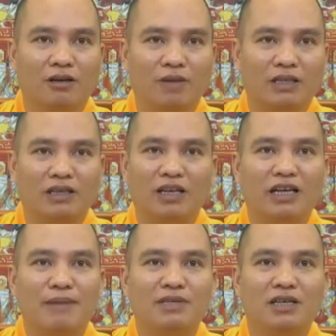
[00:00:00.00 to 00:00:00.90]
mà chưa
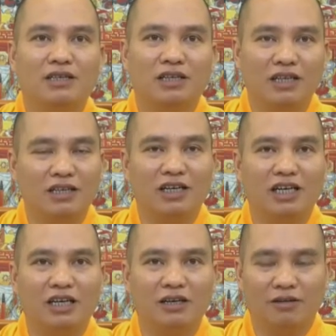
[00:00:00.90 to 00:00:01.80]
đến 5 giờ chưa đến giờ
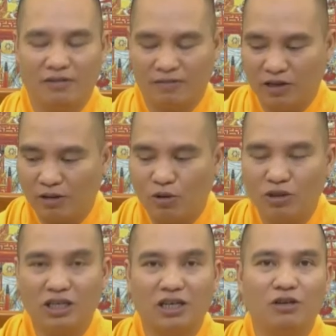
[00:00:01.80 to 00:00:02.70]
nghỉ mới có
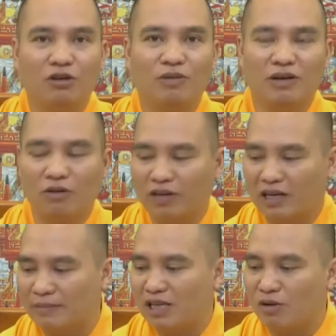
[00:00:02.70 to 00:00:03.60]
4 giờ thôi mà công
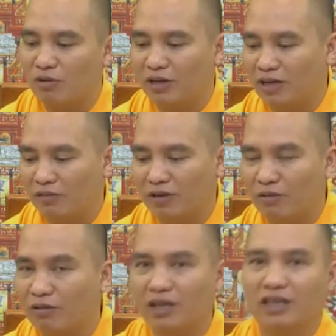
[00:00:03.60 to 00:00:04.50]
việc làm xong hôm đấy công việc
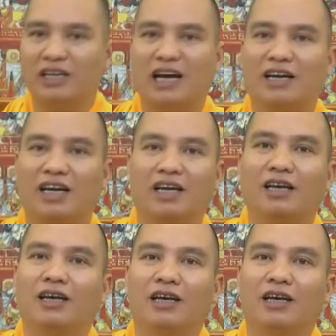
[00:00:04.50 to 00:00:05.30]
không có cái gì nặng nề